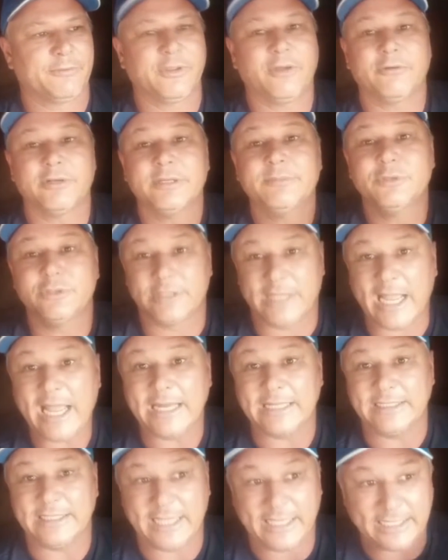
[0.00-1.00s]
usar uma coisa muito
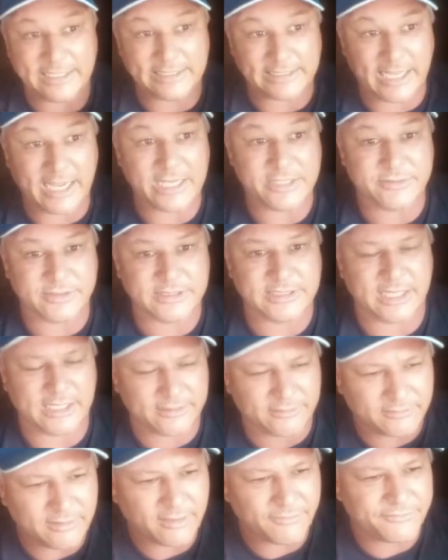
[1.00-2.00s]
cara, de carenagem, coisa
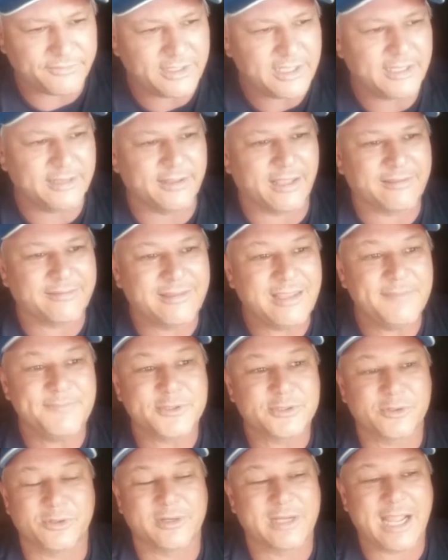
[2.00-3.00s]
nada. Uma fã, é
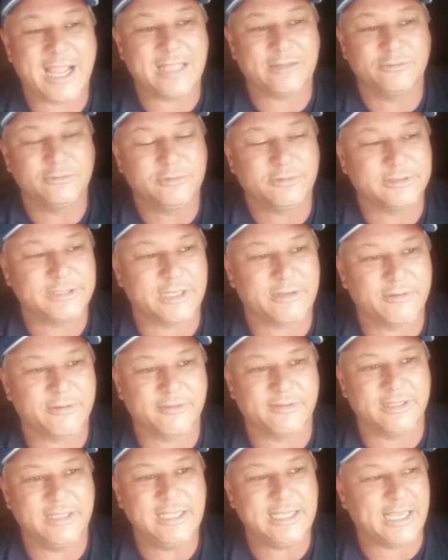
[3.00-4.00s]
simples trocar tudo quanto é
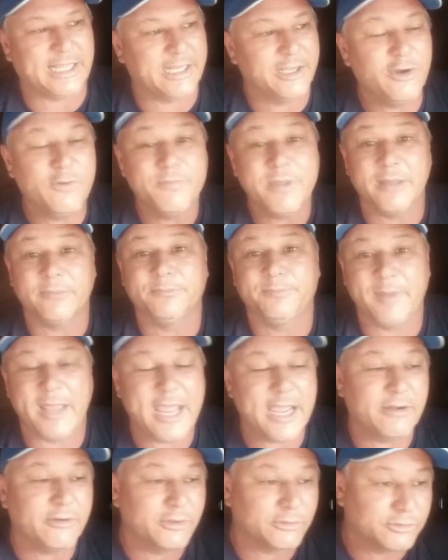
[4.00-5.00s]
coisa ali, cara. Eu mesmo
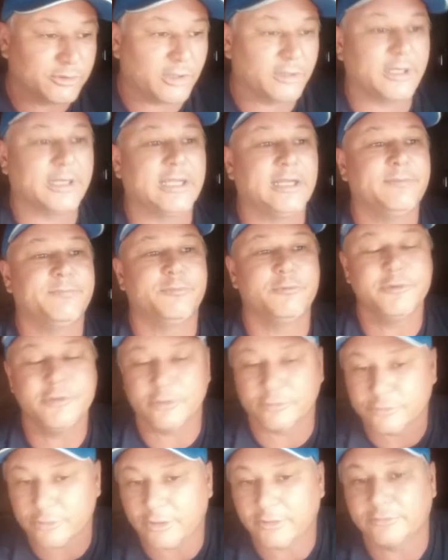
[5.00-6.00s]
pego, eu troco aquele
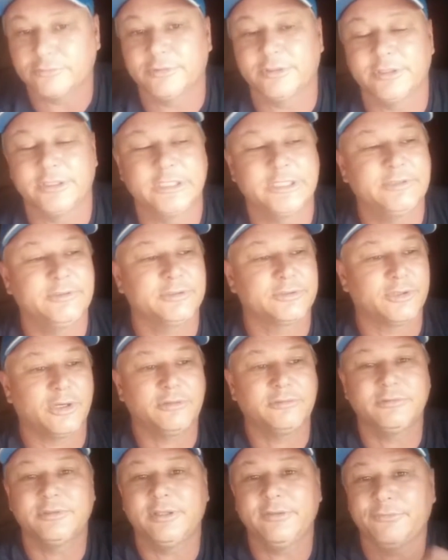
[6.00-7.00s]
punho, eu troco o guidão, eu
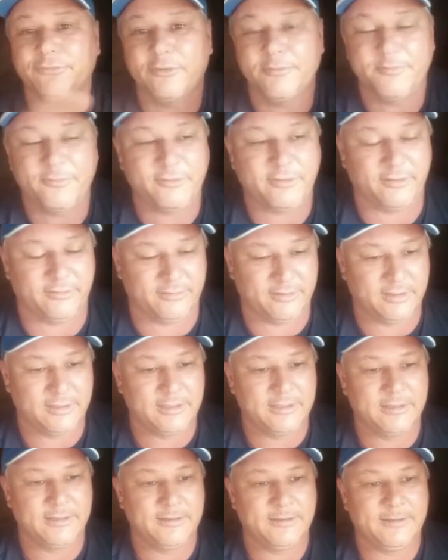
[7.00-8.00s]
troco o que for preciso.
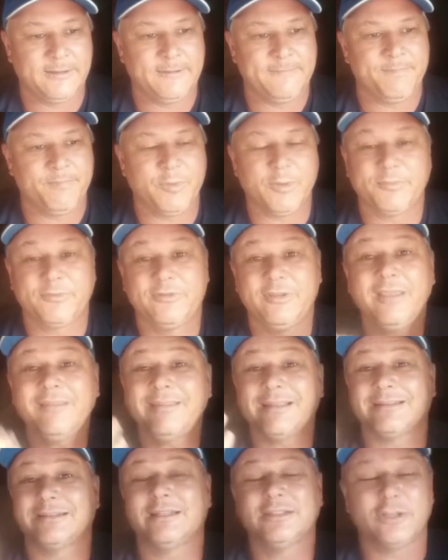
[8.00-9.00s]
Não
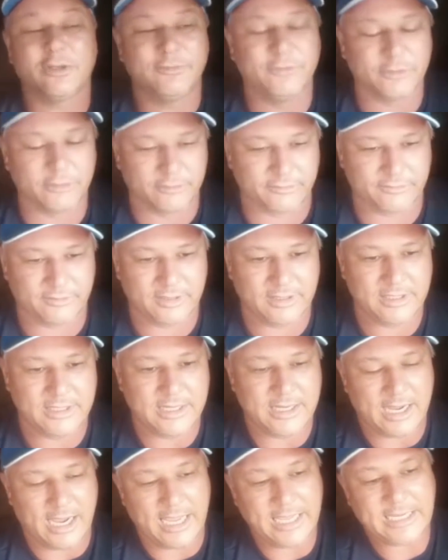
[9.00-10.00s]
precisa tanto alvoroço.
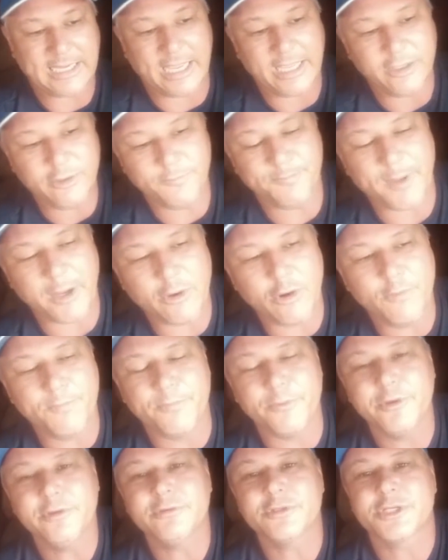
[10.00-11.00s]
Aí caiu, pegou
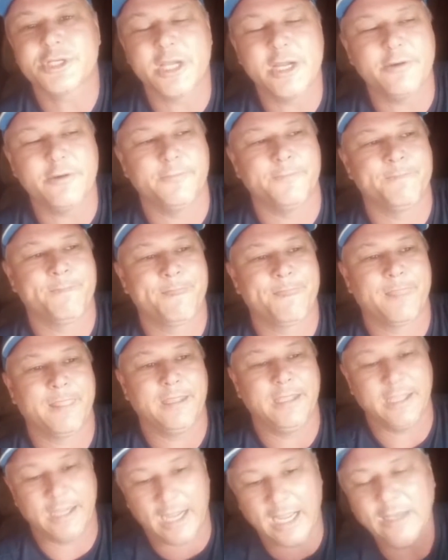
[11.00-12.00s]
o punho no chão.
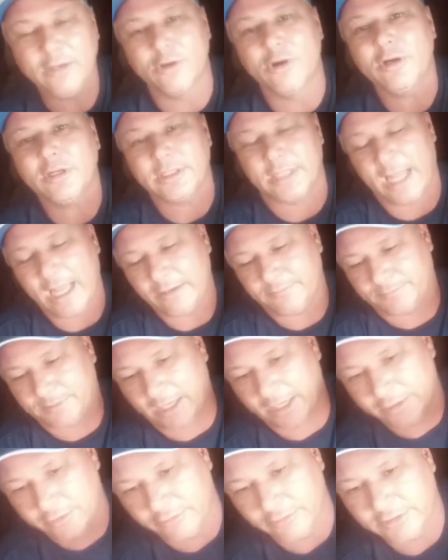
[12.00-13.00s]
E ralou, claro,
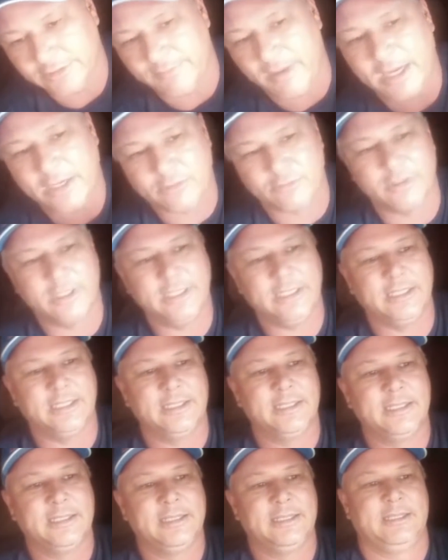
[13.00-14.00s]
caiu onde marcou
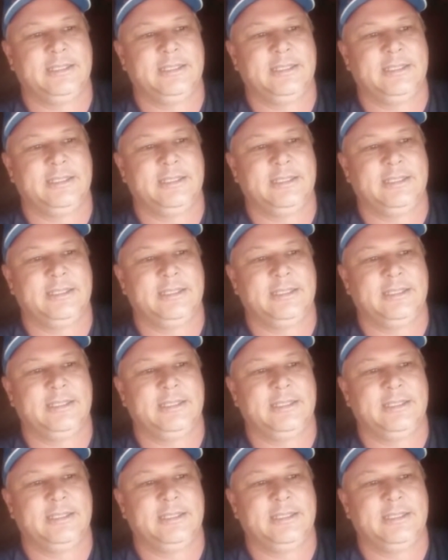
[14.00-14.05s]
ali.